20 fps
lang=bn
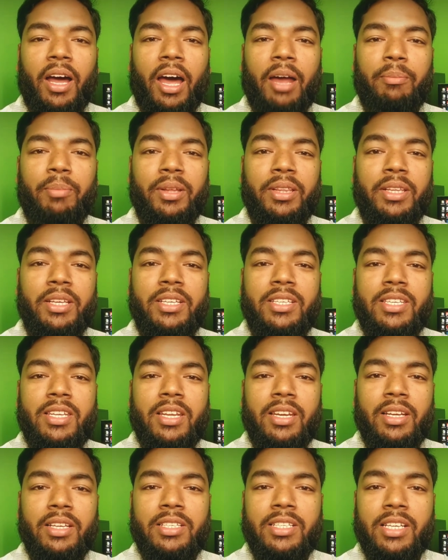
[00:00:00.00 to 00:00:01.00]
আর
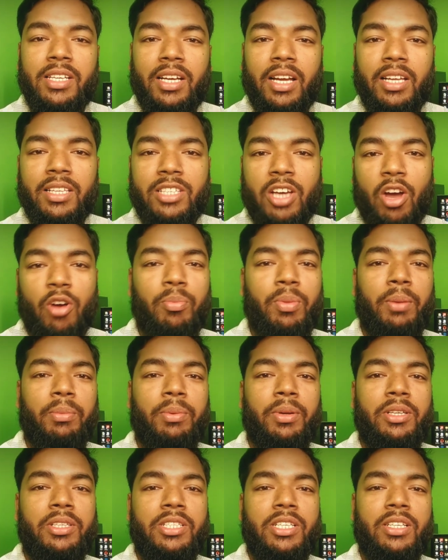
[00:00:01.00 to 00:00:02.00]
প্রাতিষ্ঠানিক শিক্ষা যাও
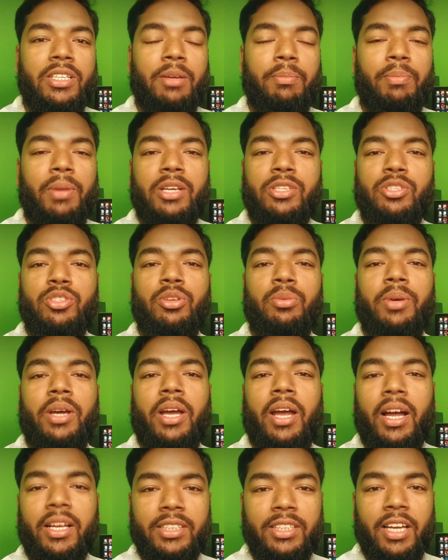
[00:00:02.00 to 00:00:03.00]
পাবেন সেটা বাস্তবে
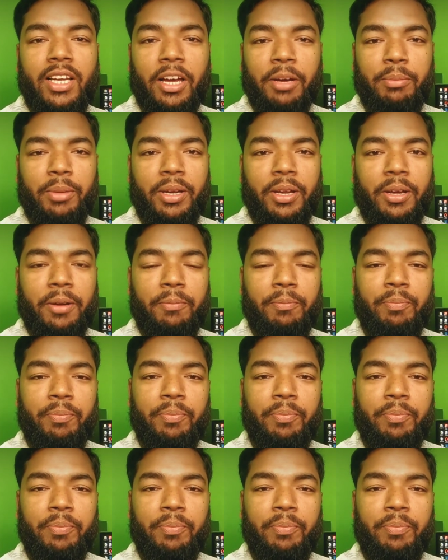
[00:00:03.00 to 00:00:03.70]
কাজে লাগবে না